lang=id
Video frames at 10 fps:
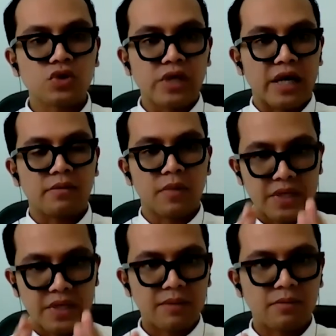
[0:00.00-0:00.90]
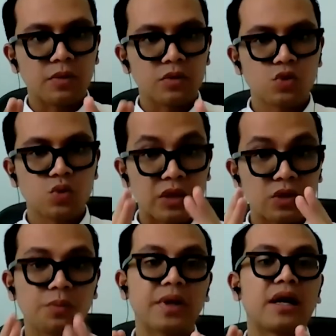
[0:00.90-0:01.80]
ya memeriksa dan memutus
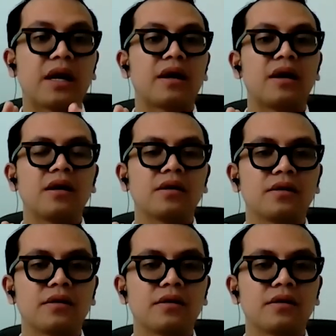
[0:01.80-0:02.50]
suatu perkara